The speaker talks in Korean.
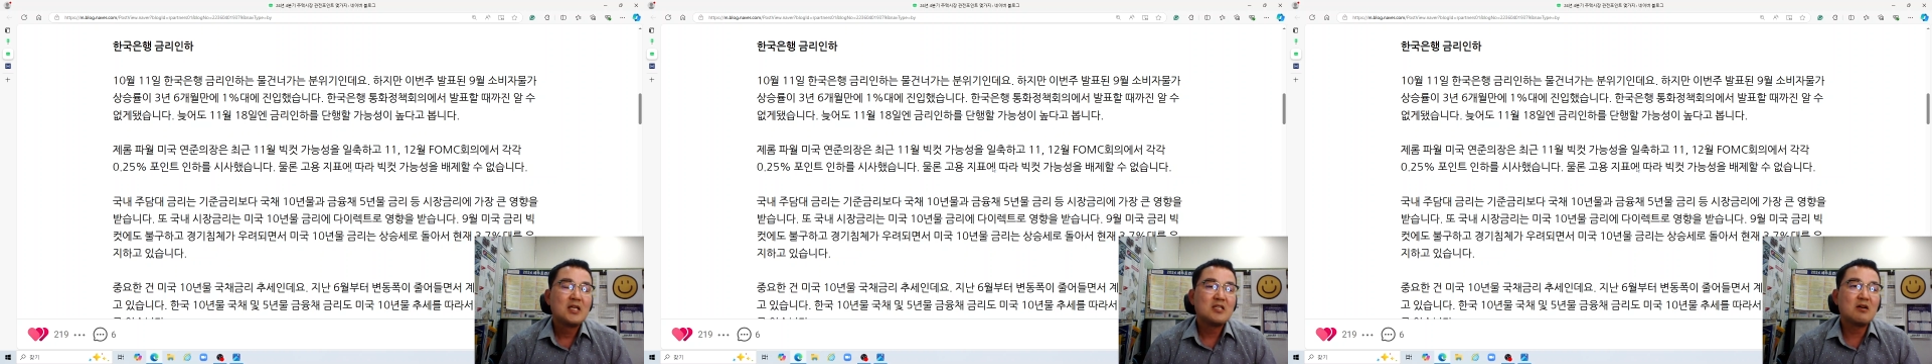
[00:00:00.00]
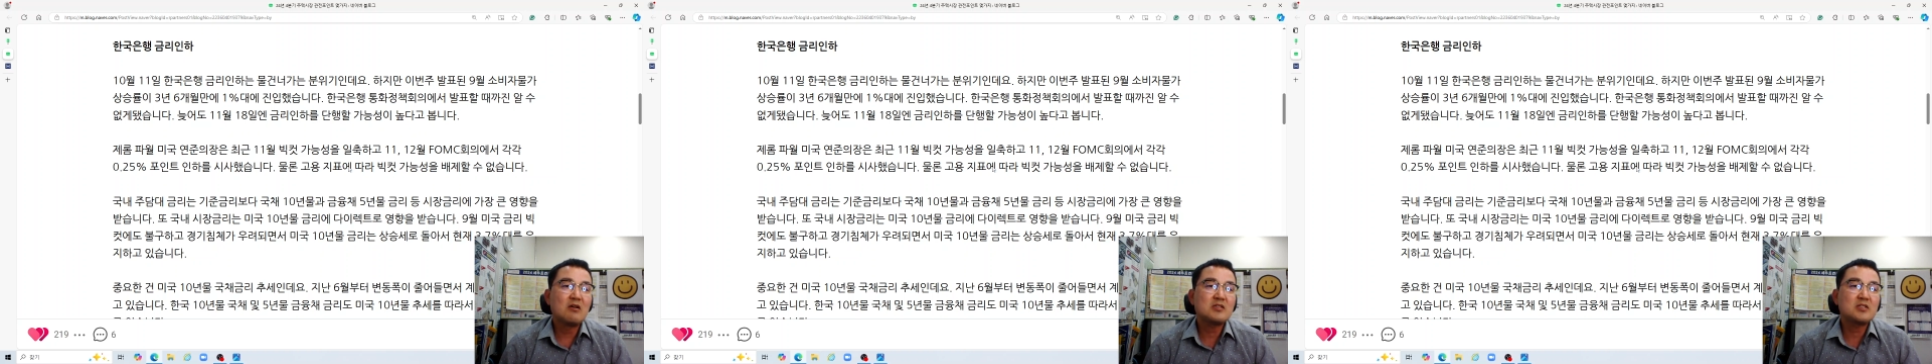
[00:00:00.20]

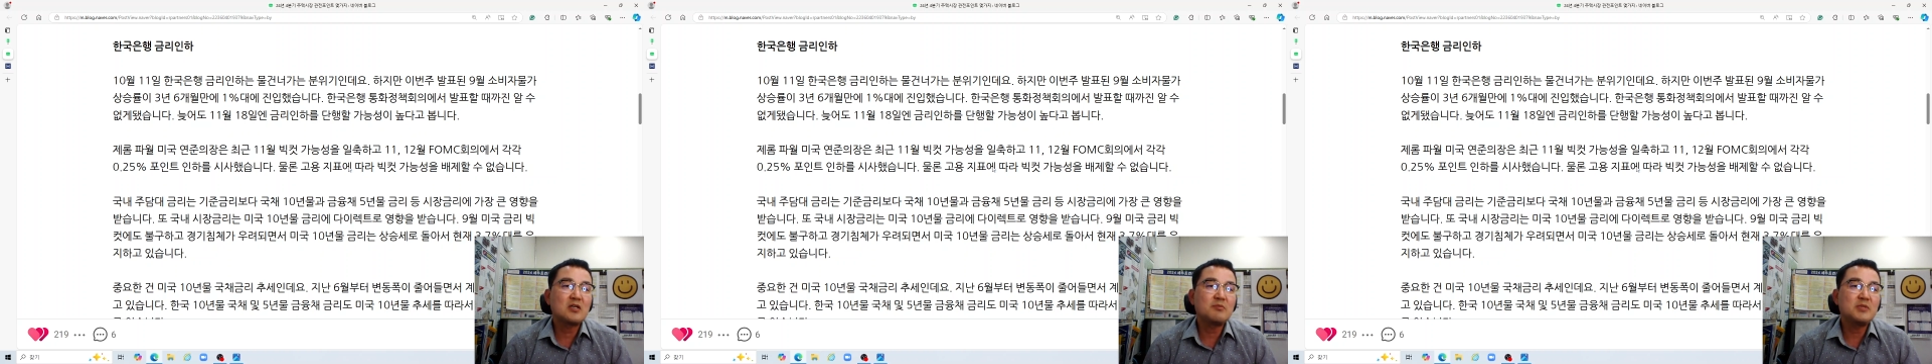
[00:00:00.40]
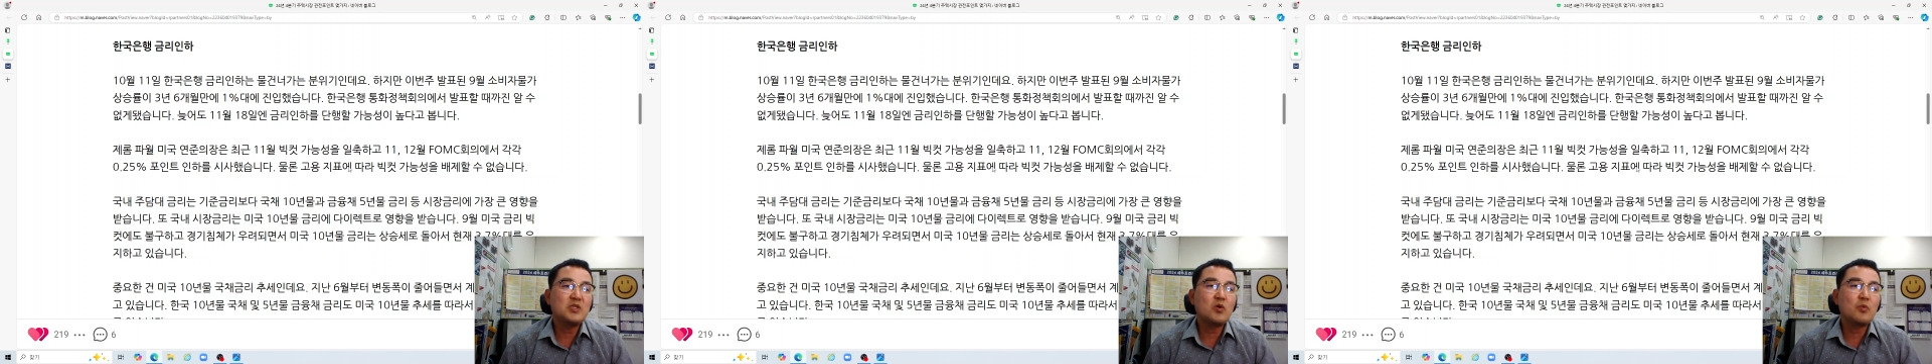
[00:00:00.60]

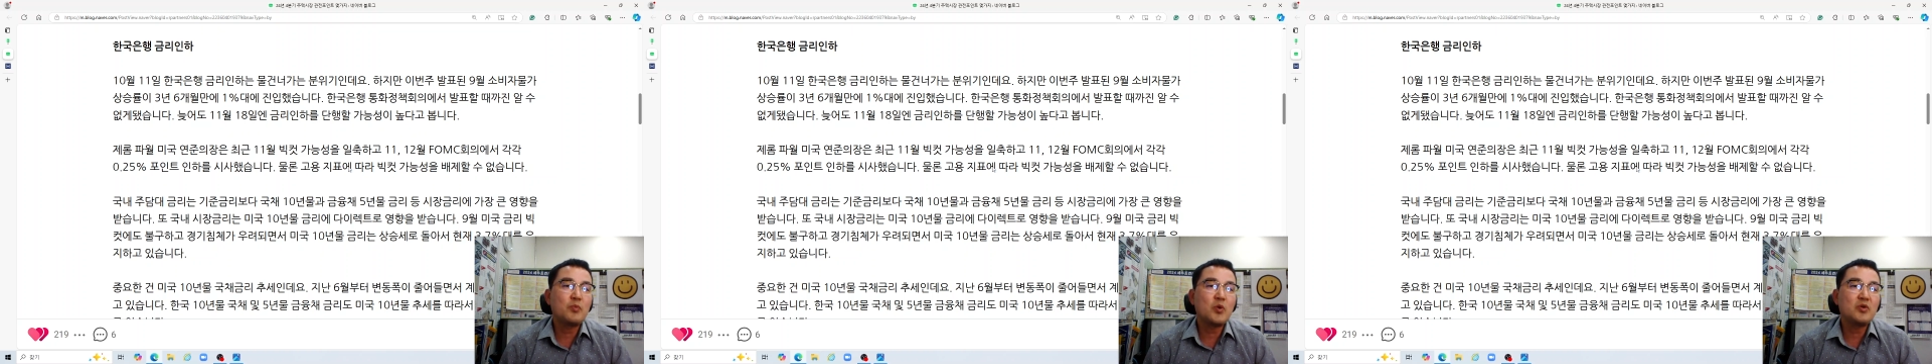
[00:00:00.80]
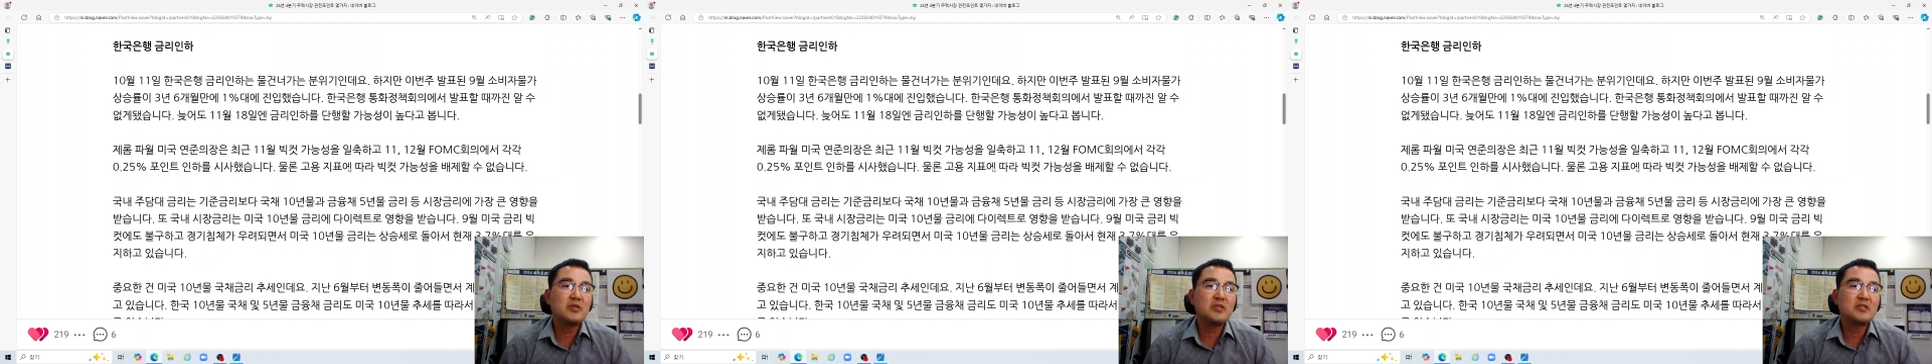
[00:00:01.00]

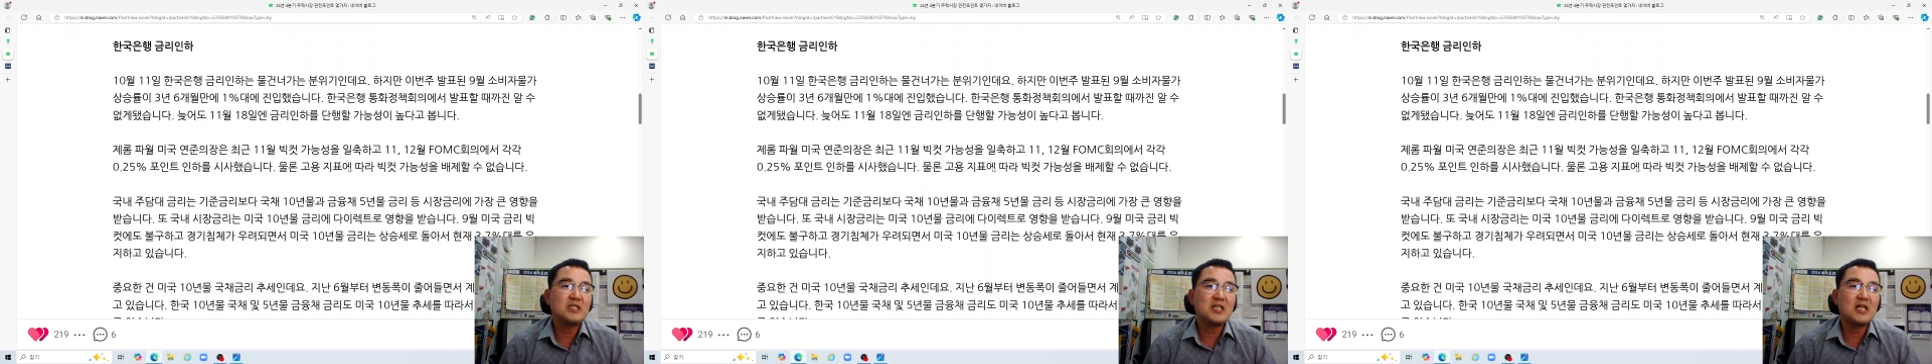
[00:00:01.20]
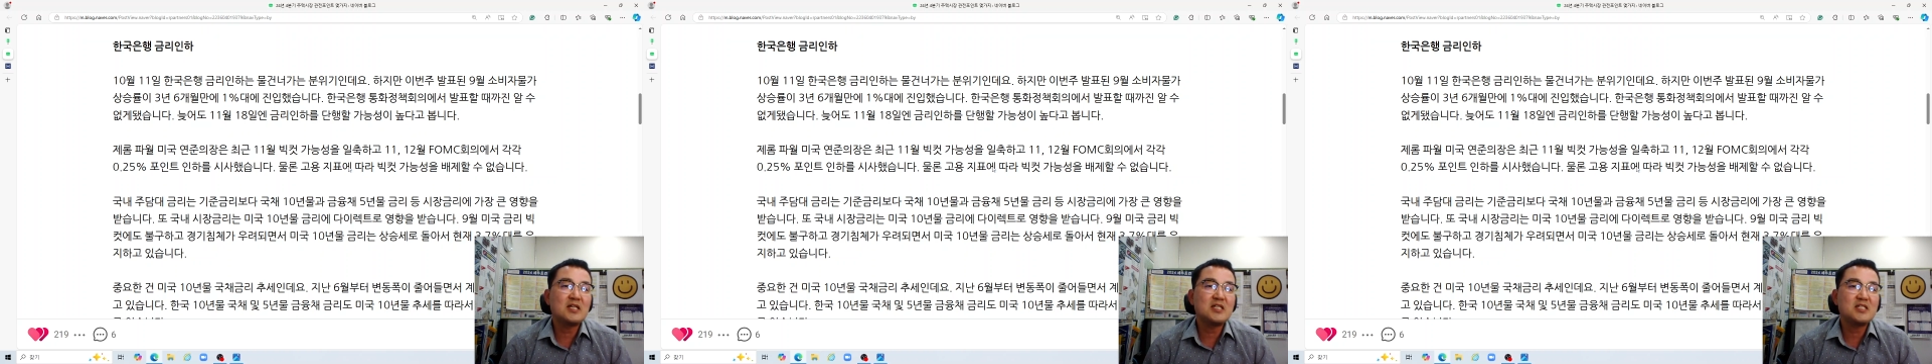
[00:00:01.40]
0.25포인트
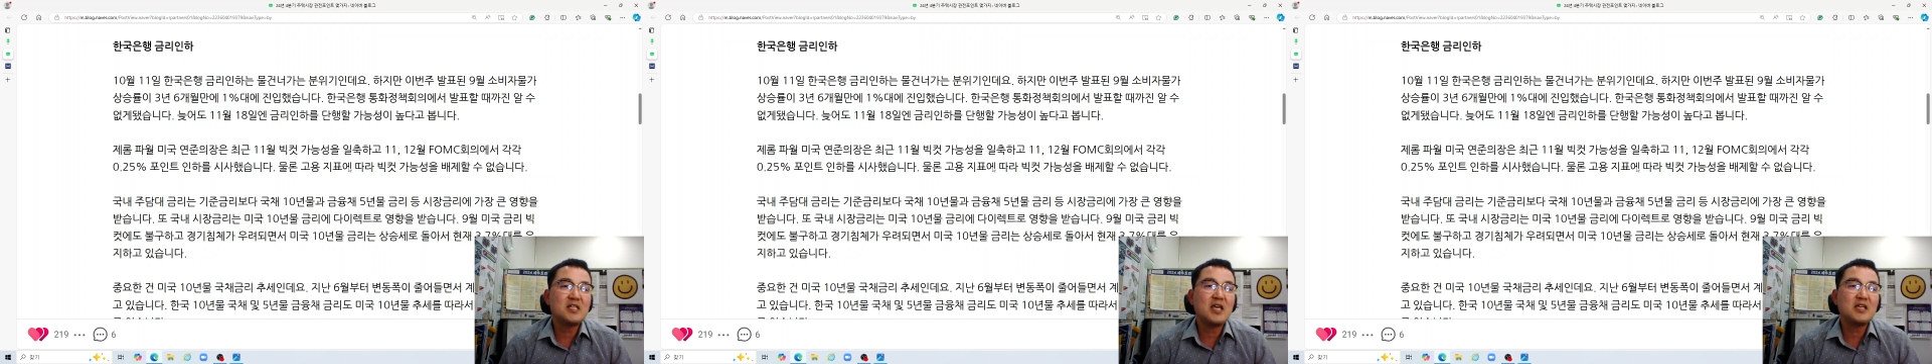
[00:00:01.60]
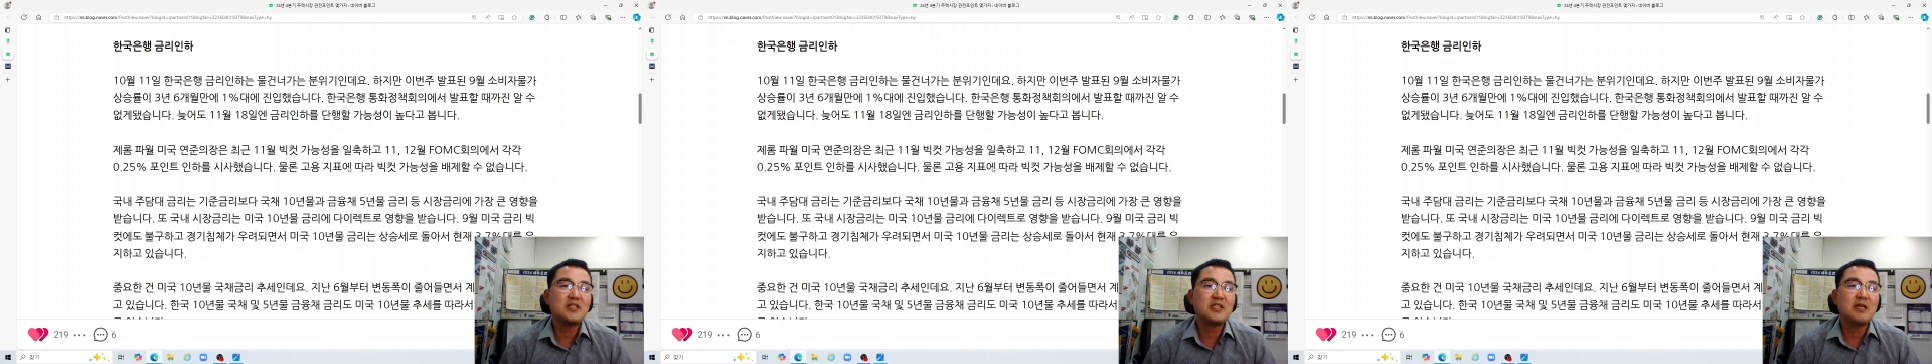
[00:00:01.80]
인하를
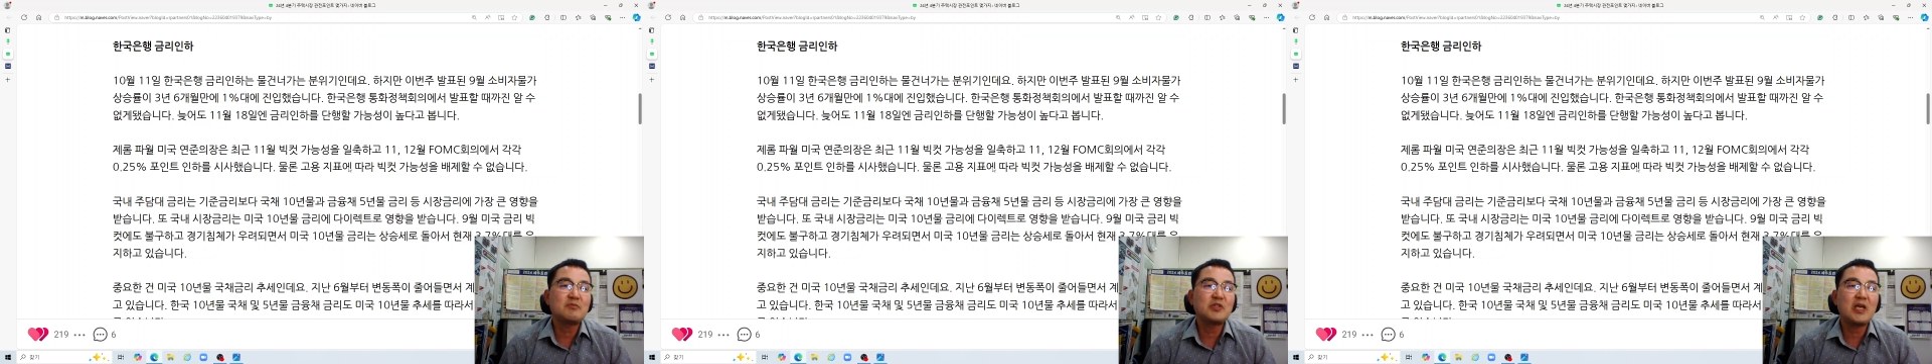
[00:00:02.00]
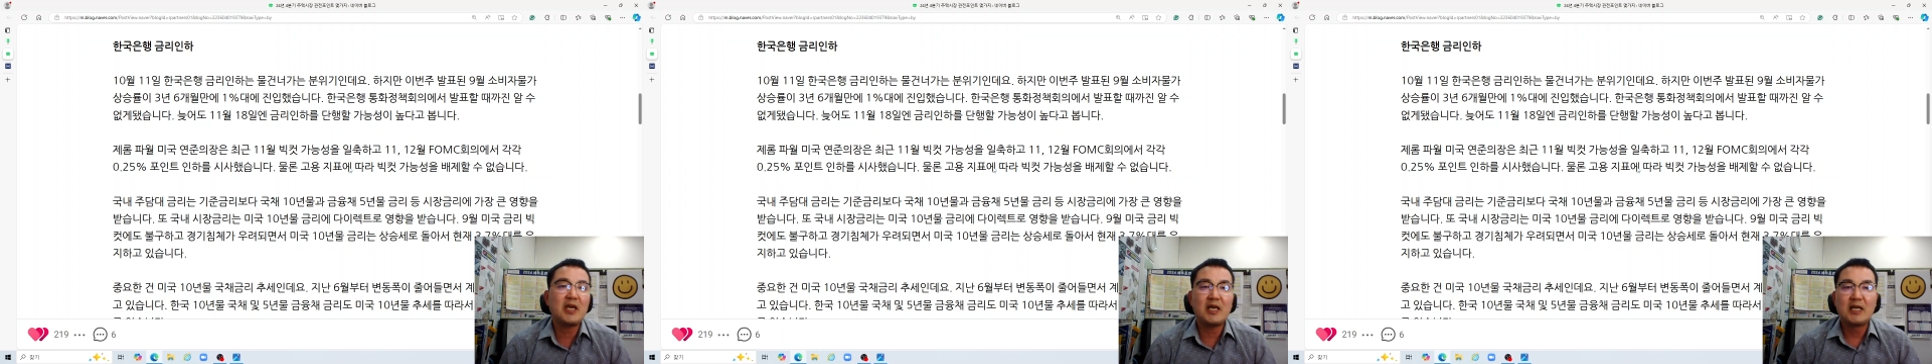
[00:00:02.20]
시사했기
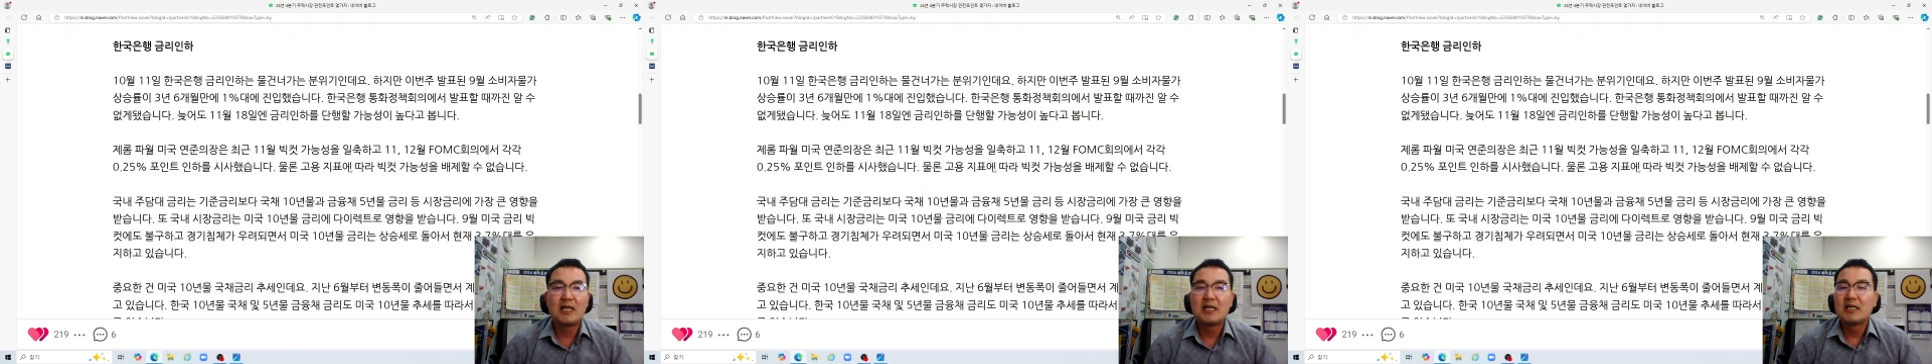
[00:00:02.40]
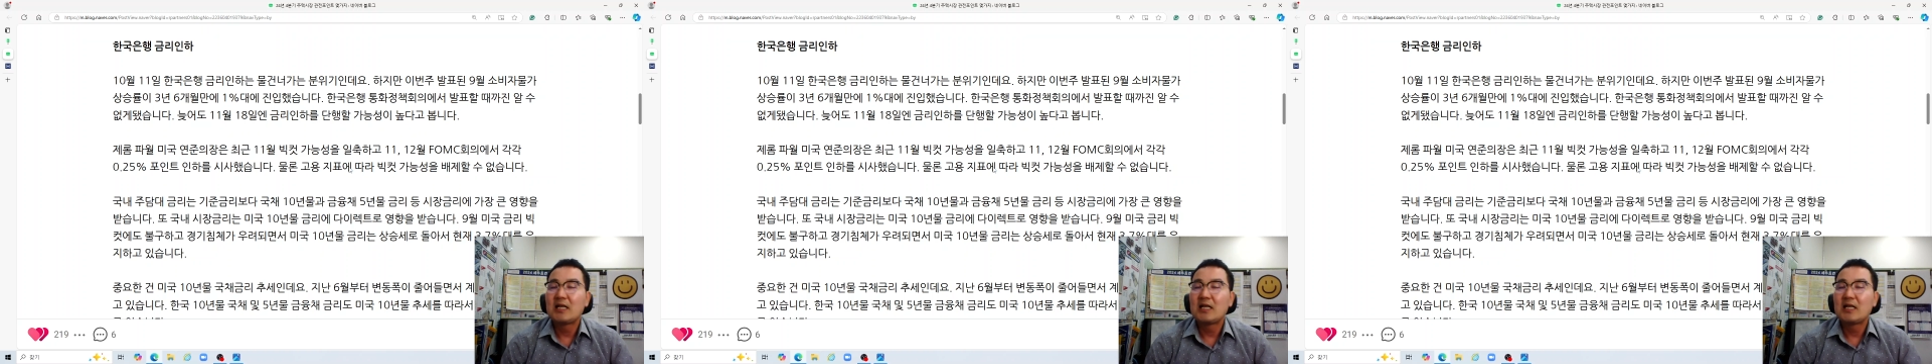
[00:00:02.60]
때문에